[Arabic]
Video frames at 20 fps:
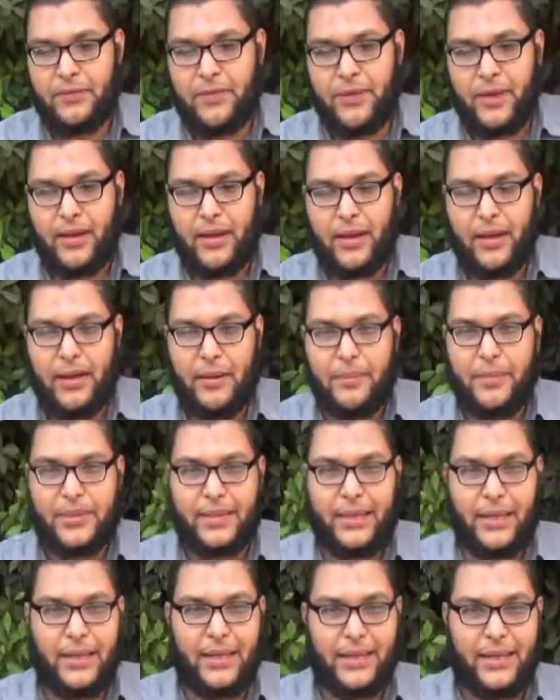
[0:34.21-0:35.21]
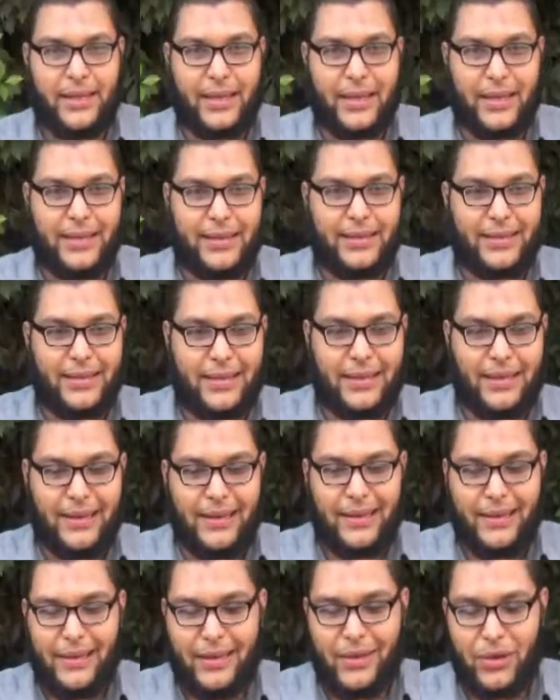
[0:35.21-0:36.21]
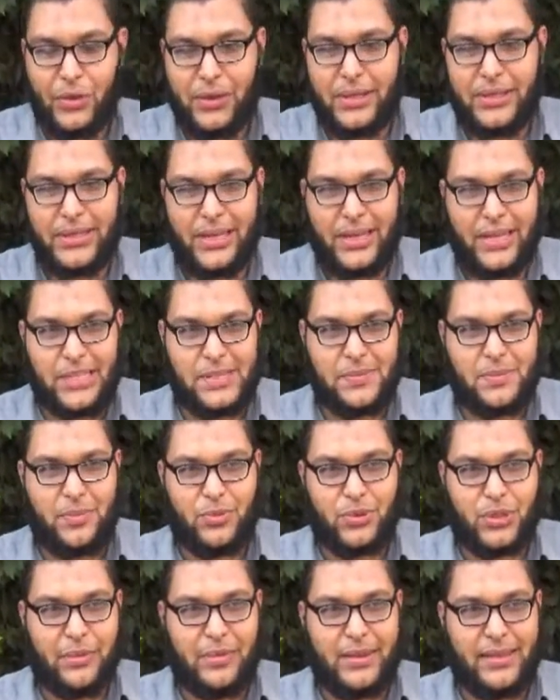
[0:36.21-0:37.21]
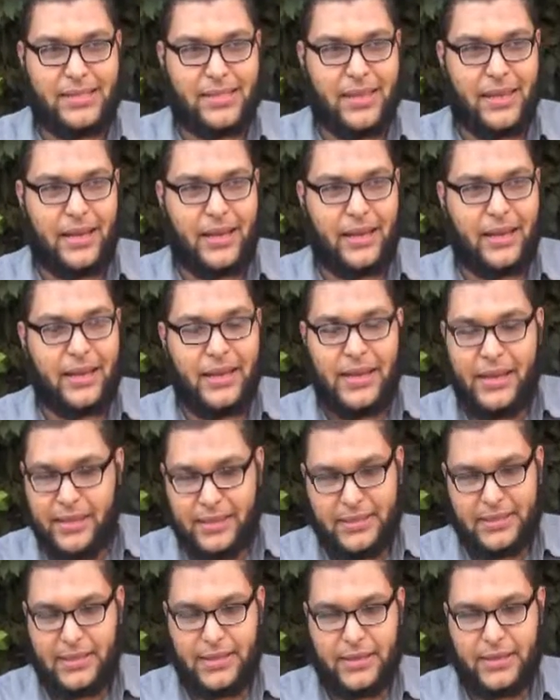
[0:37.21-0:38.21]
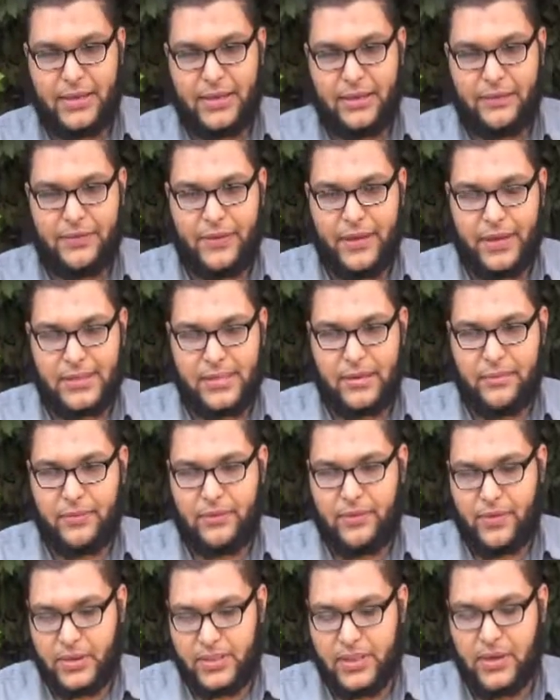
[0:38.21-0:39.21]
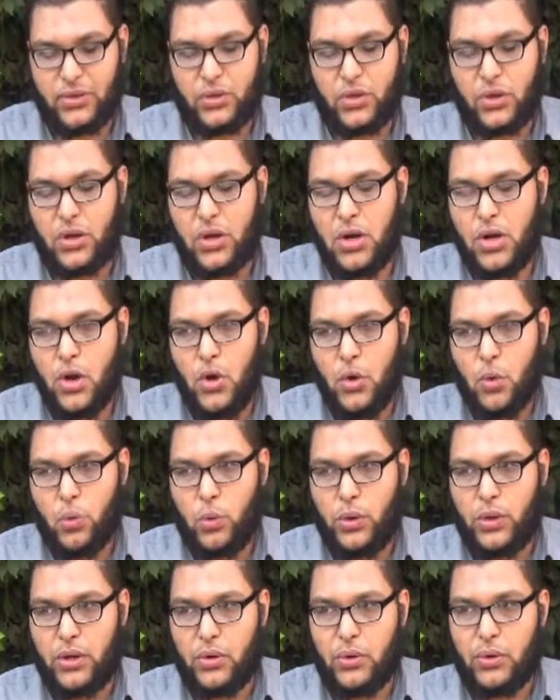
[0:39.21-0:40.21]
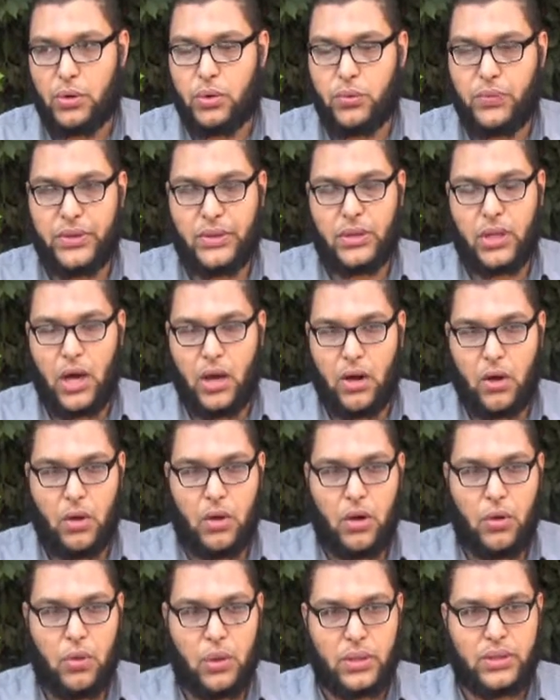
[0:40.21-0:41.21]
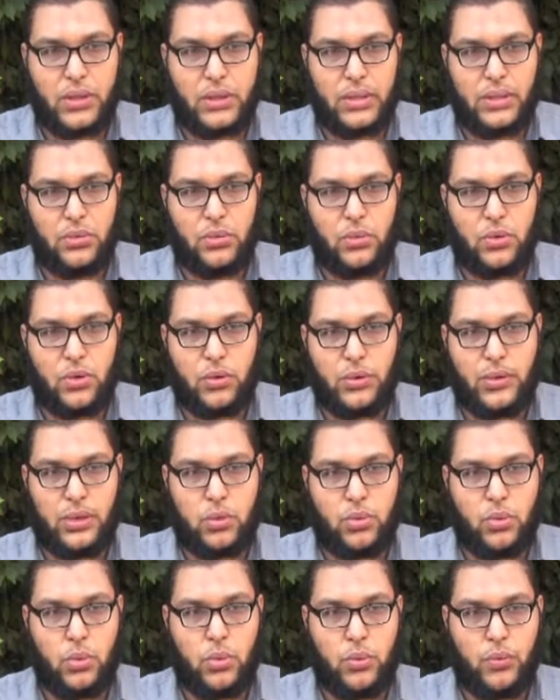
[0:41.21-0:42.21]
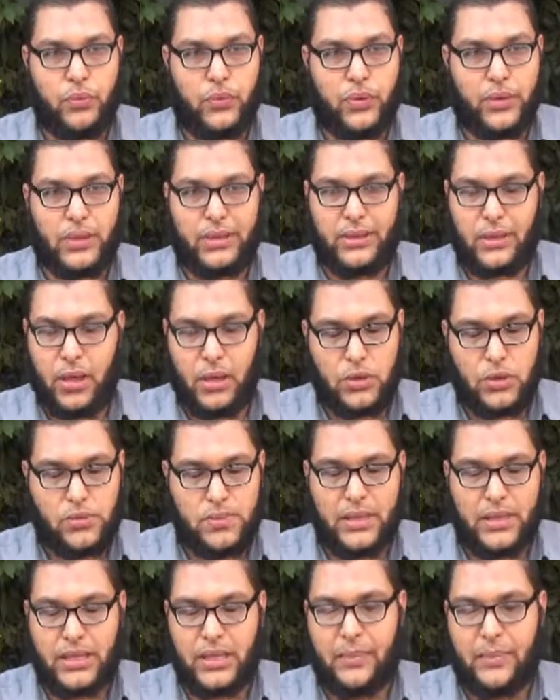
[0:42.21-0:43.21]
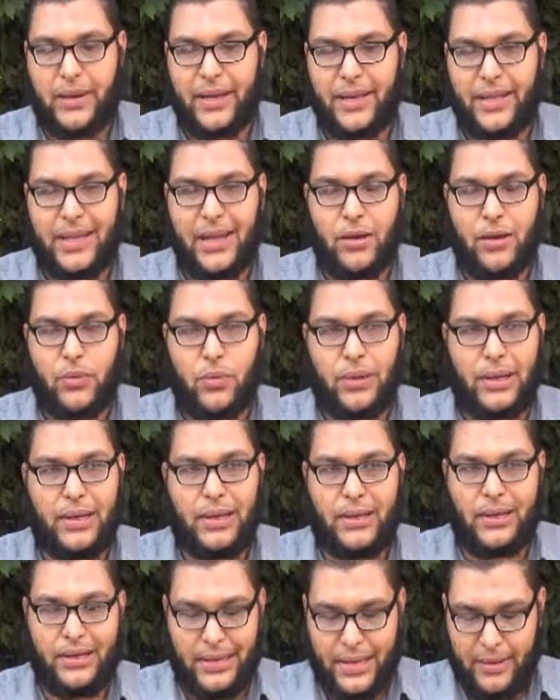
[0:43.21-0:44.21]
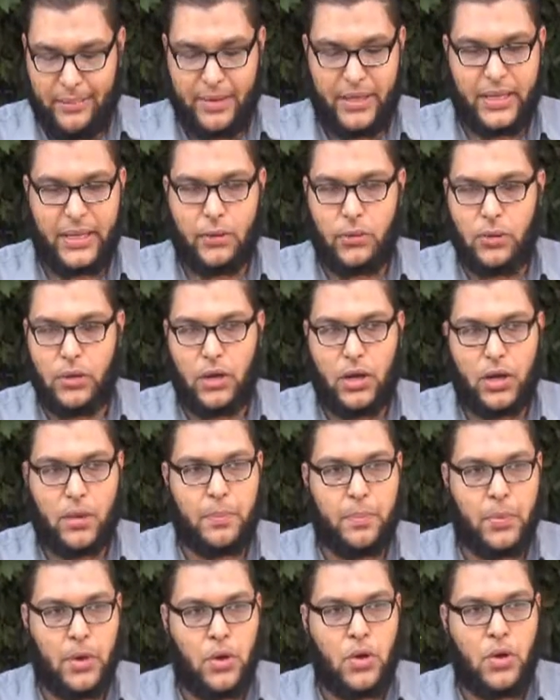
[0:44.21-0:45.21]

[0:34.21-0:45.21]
فبالتالي كانت رؤيه الحزب متميزه كتير جدا في هذا في هذا الاطار ورؤيته في التحرر الوطني ورؤيته في التخلص من التبعيه والامريكا والغرب